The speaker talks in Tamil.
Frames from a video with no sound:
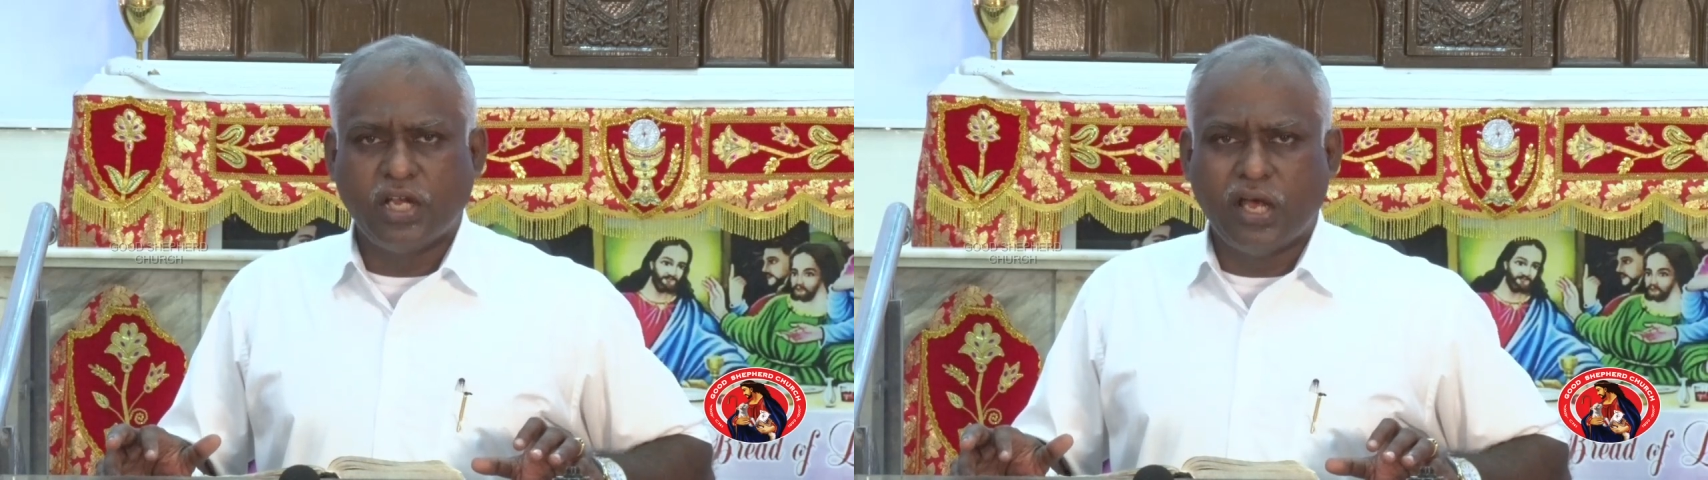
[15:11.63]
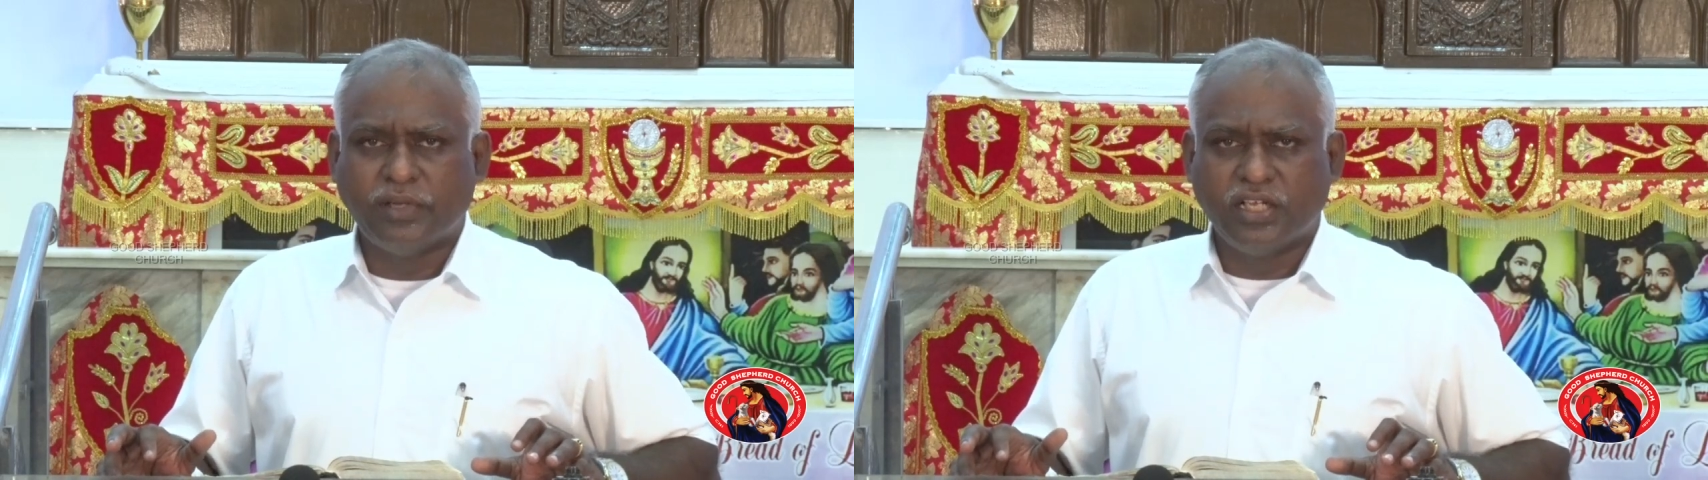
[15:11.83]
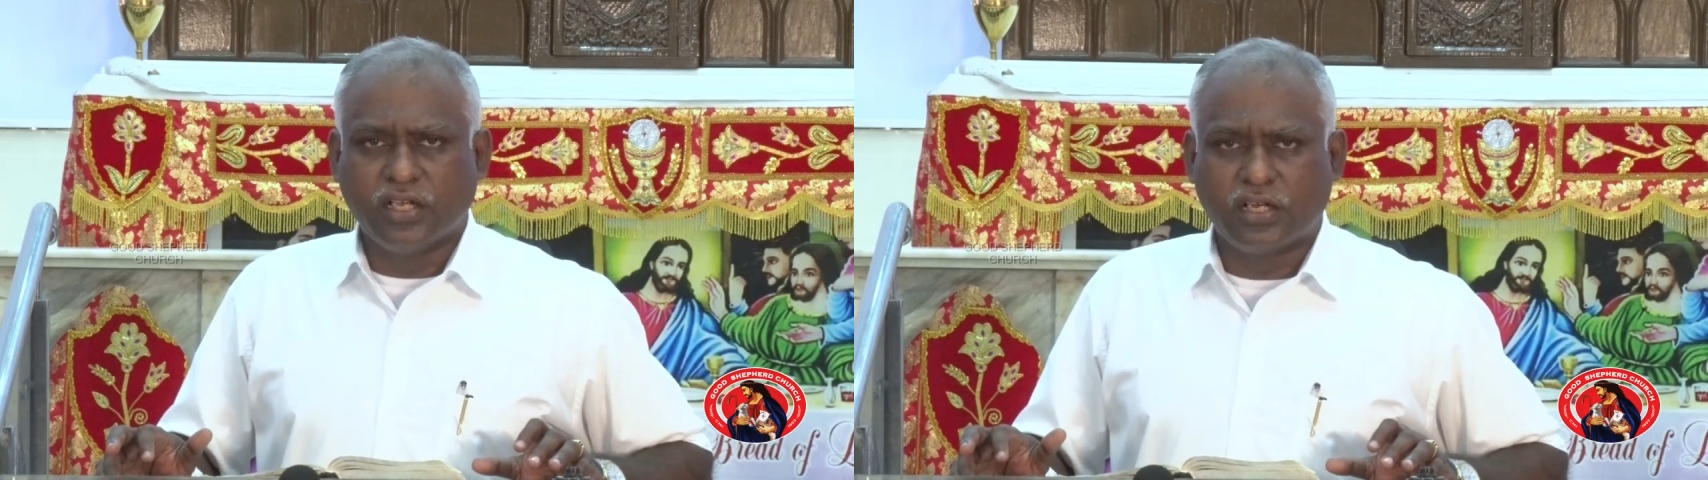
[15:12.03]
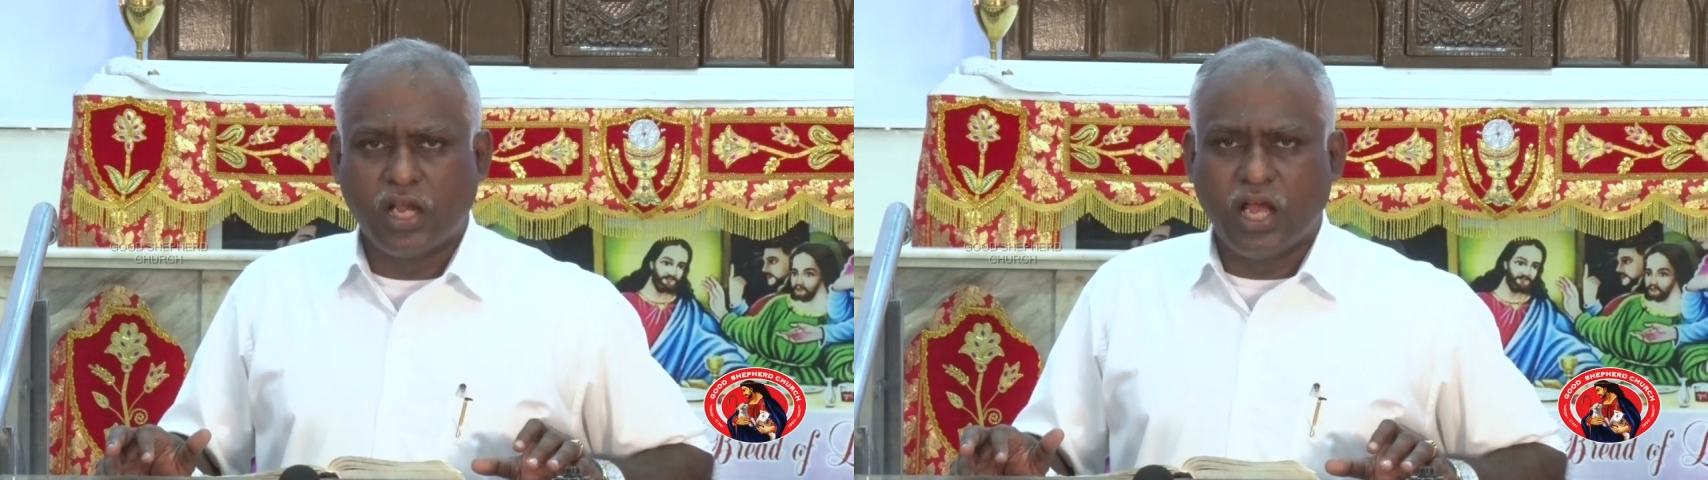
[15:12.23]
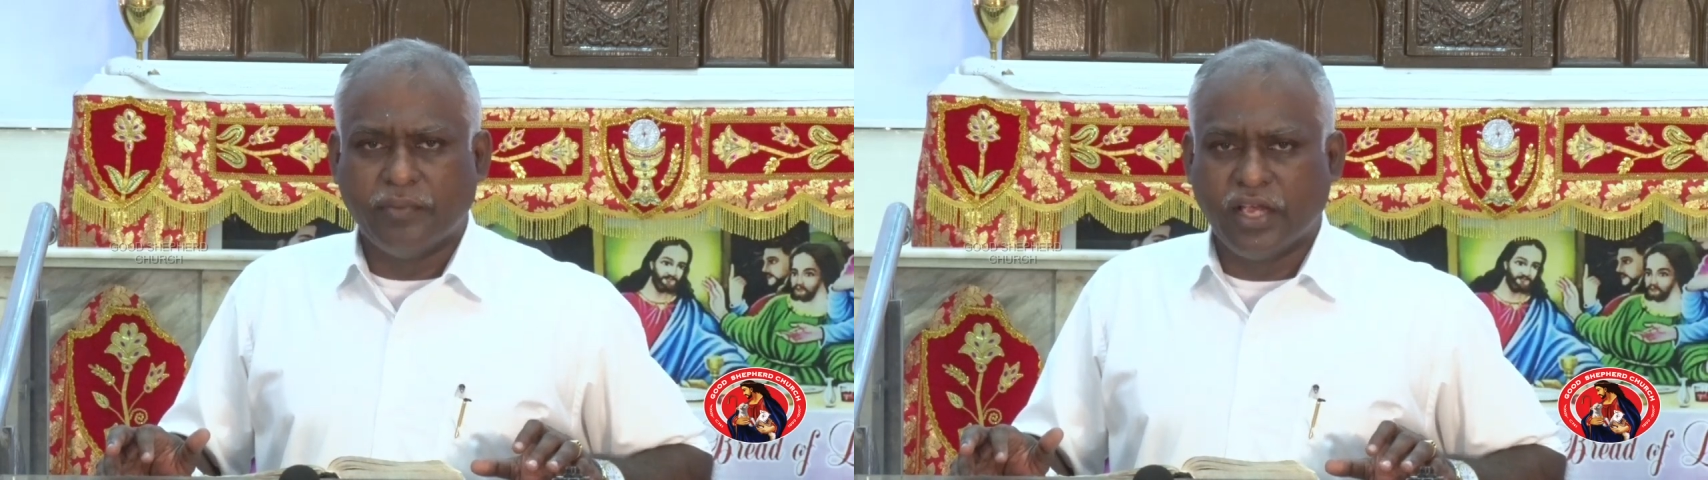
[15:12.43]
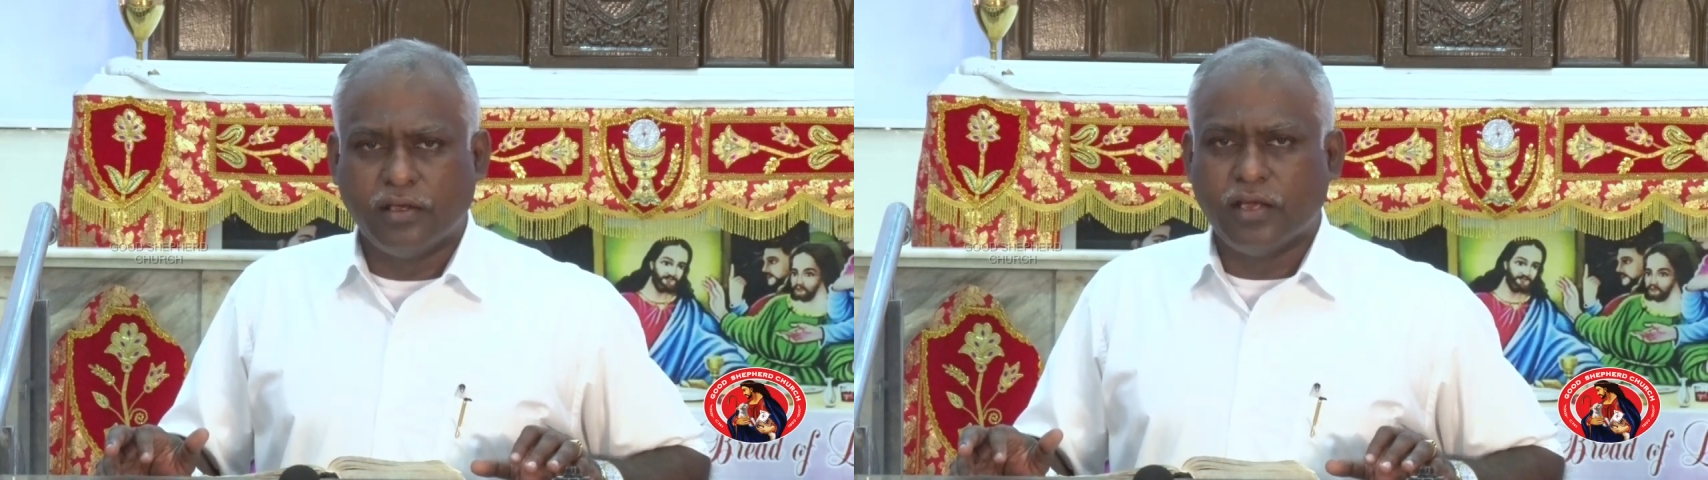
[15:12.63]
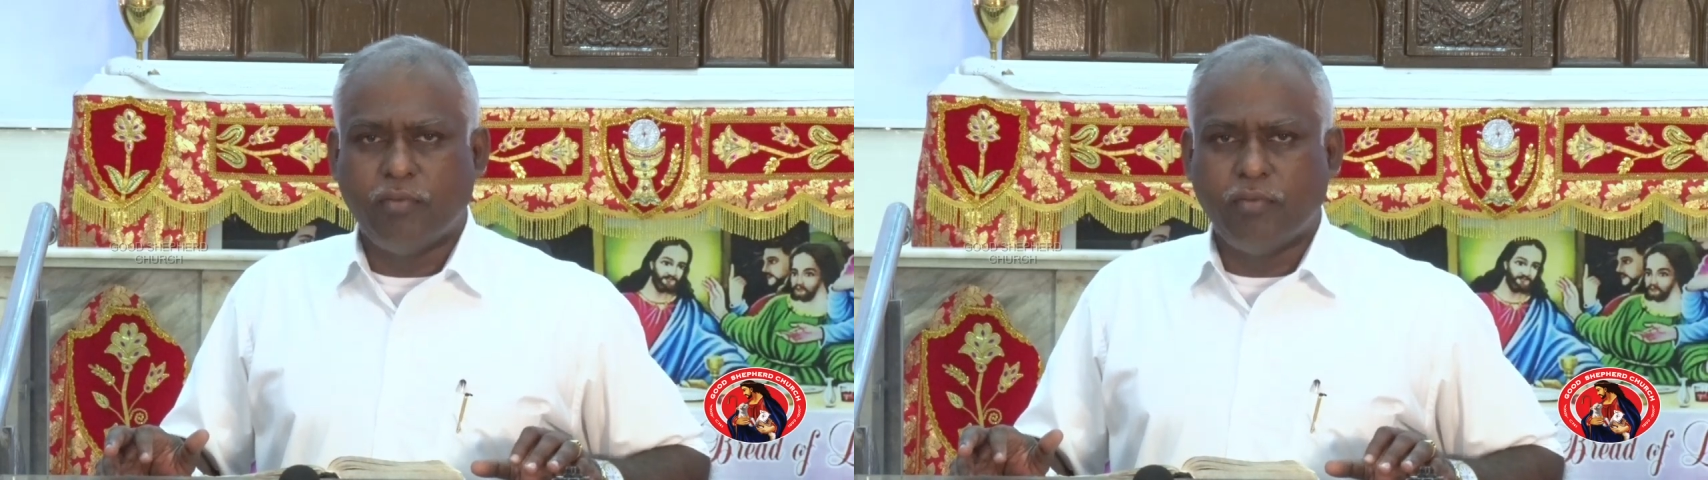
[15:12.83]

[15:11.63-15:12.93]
பண்ணாமல் இருக்கலாமே